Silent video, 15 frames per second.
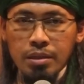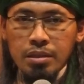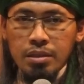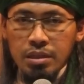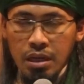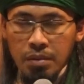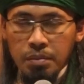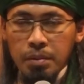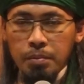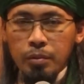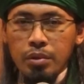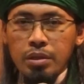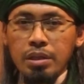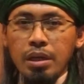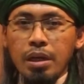
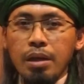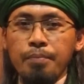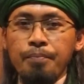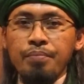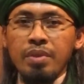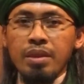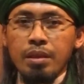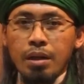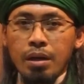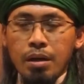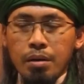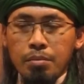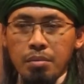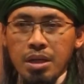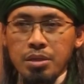Siapapun dia,
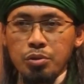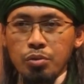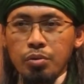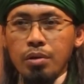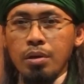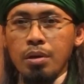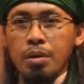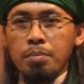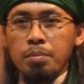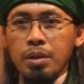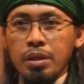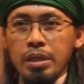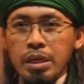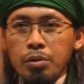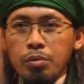termasuk
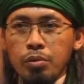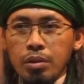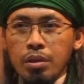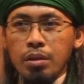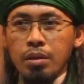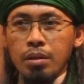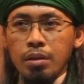pengikut